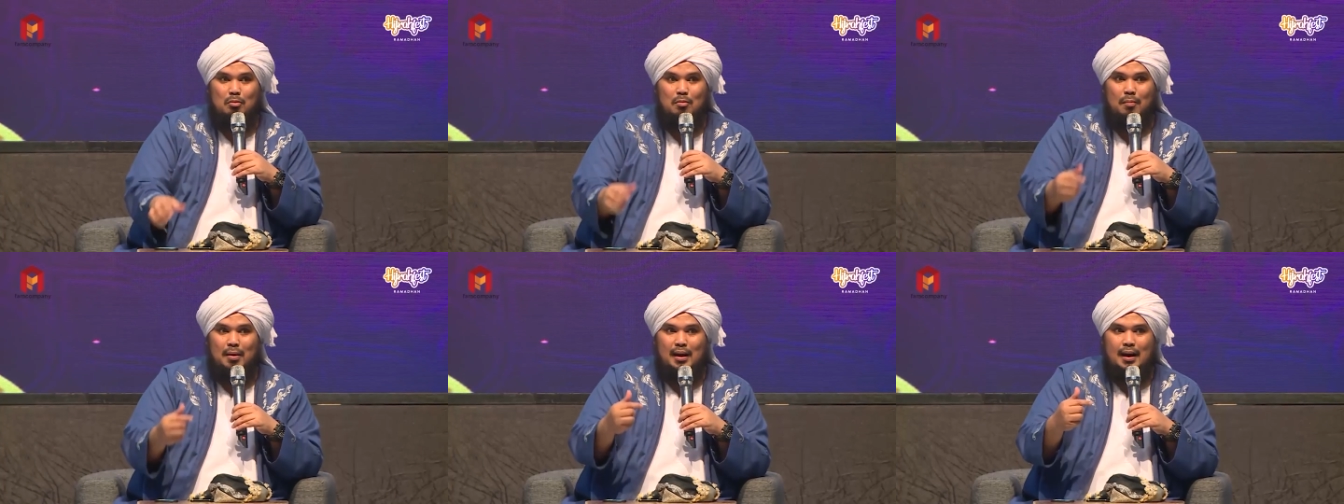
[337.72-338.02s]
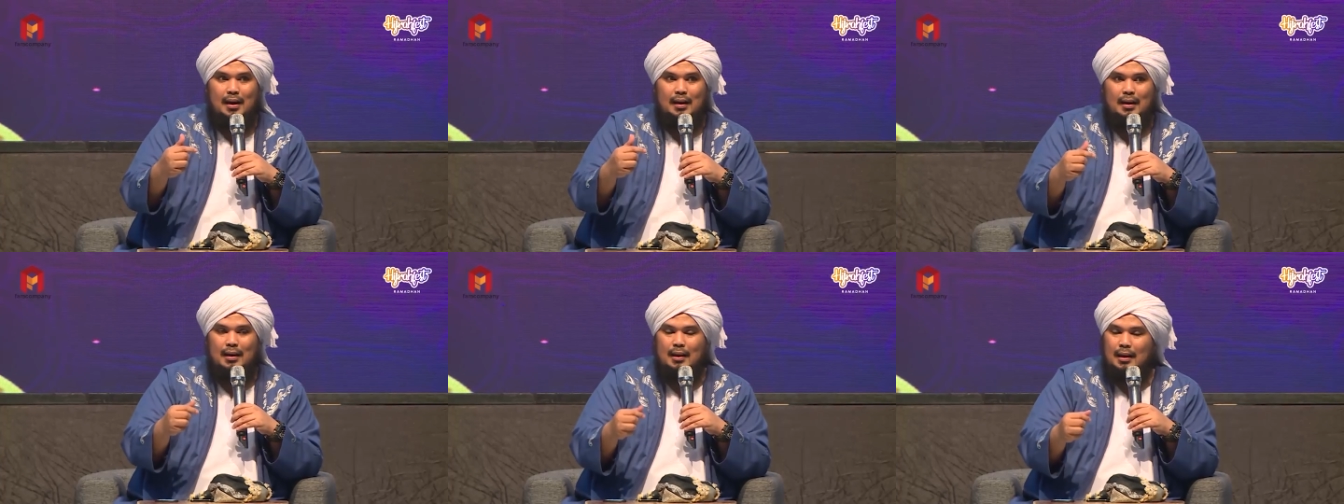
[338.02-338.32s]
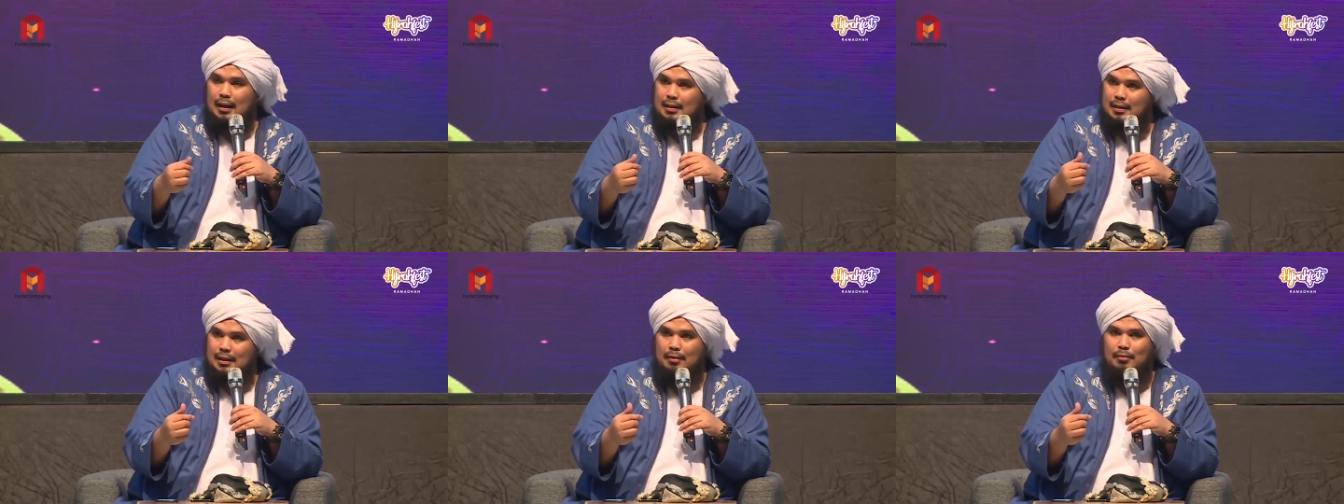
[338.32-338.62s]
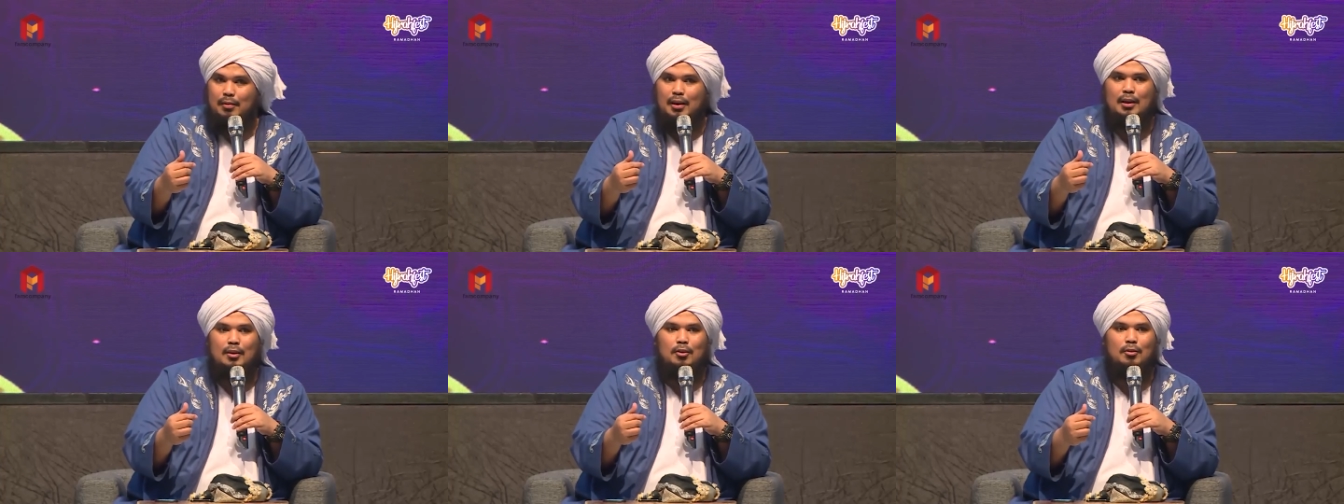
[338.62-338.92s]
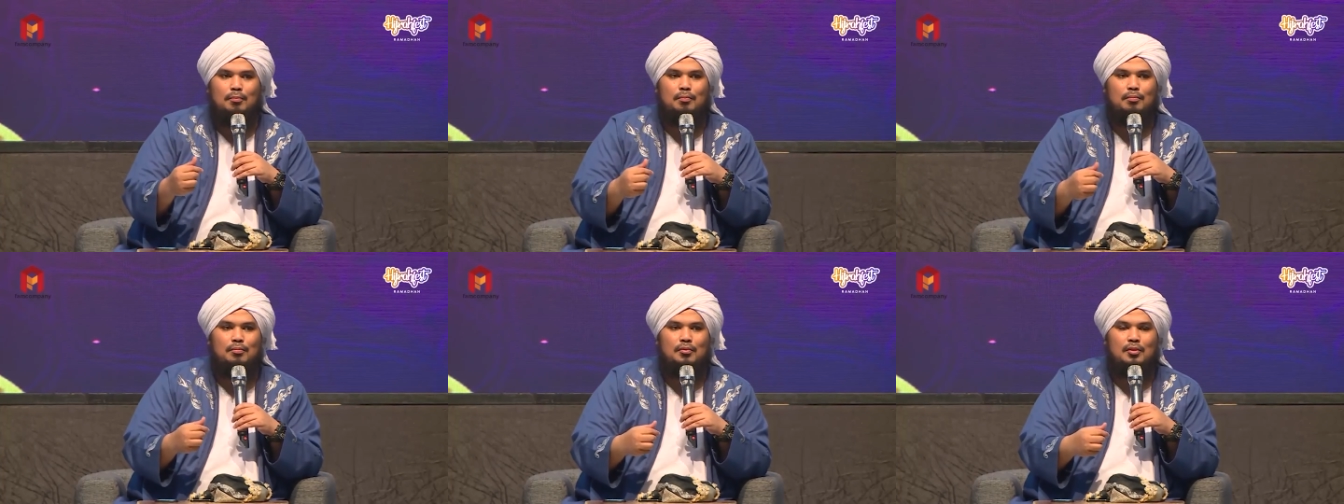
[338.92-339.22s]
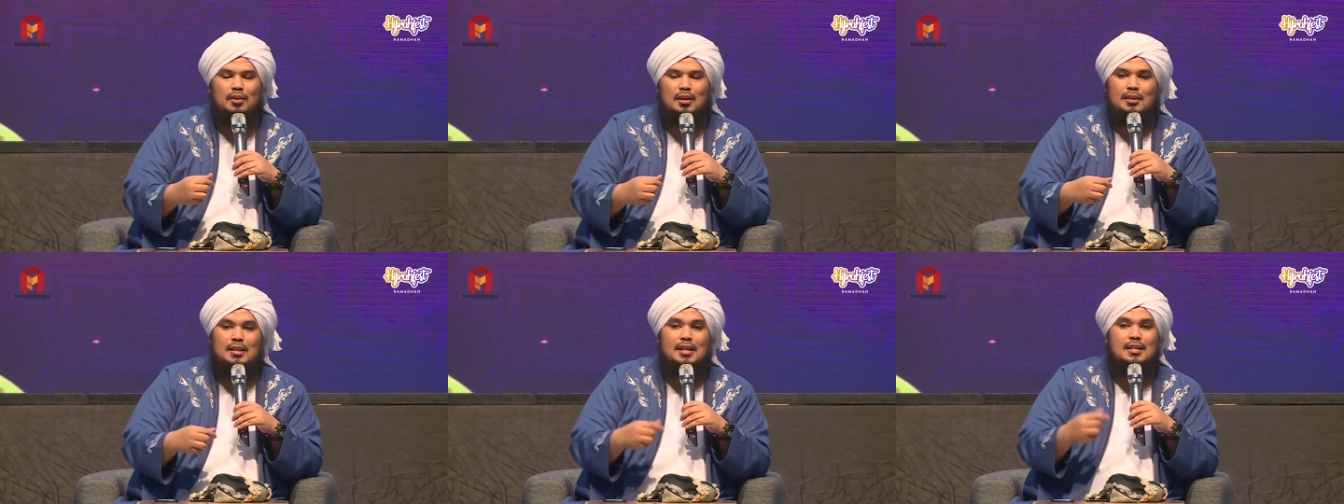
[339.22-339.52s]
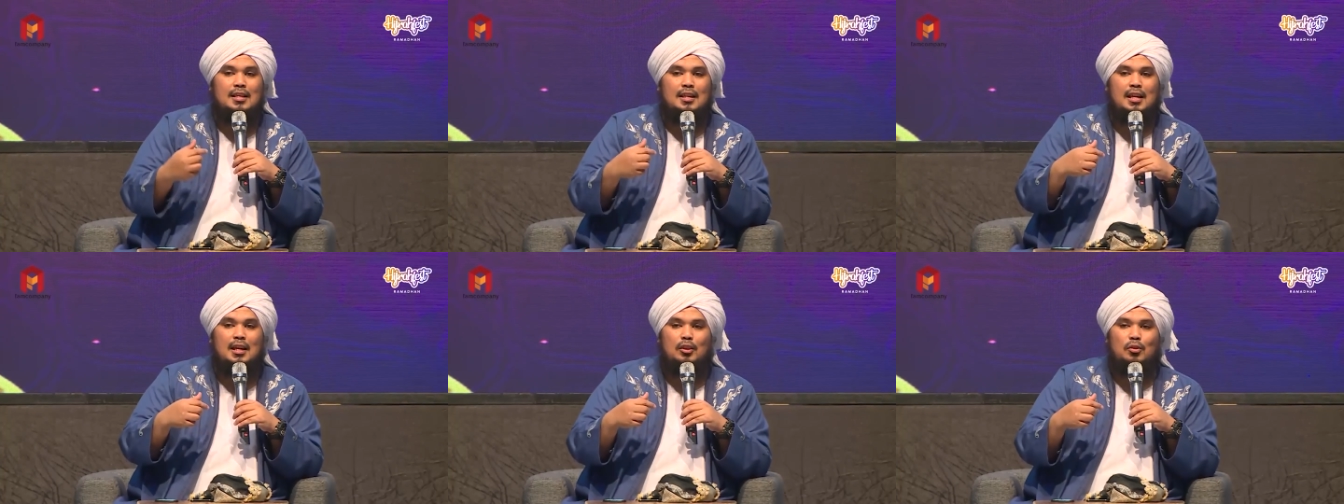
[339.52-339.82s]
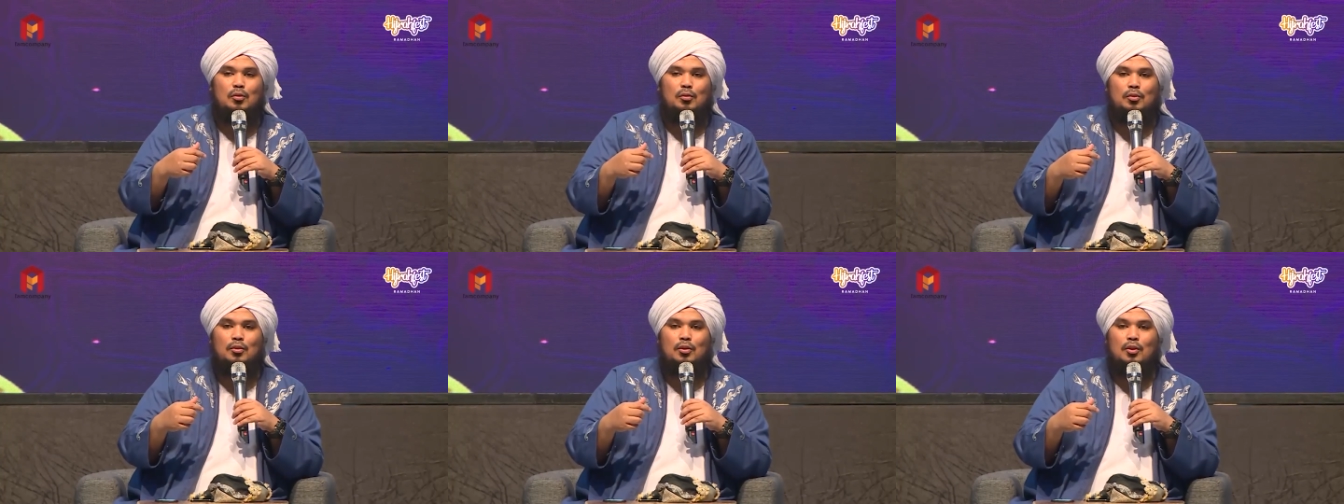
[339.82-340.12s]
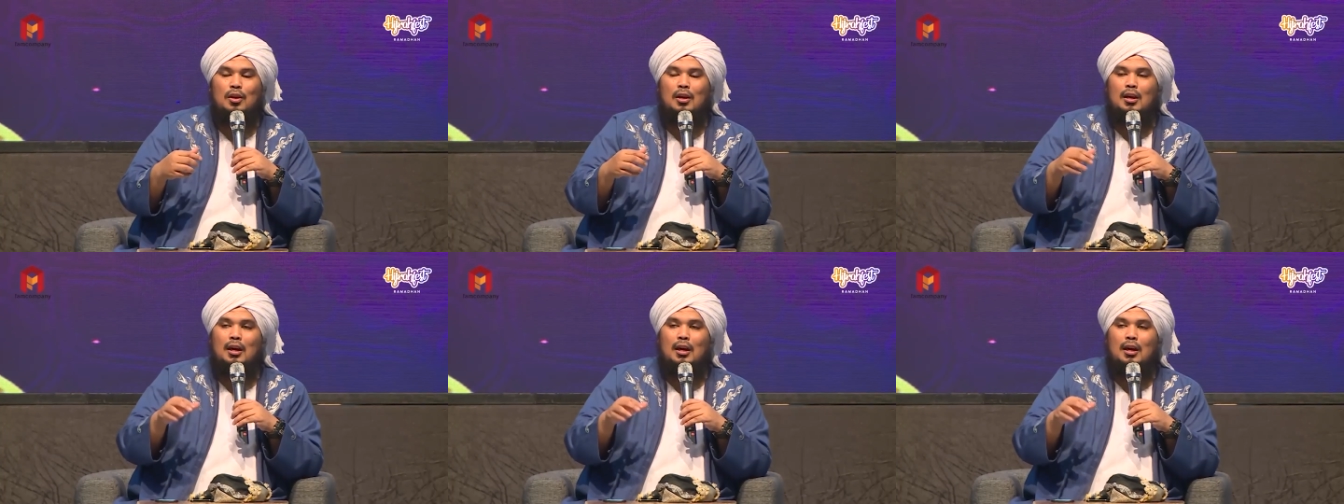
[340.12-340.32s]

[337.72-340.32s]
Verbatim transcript: Dia mau marah nih, assalamualaikum. Saya sering tuh,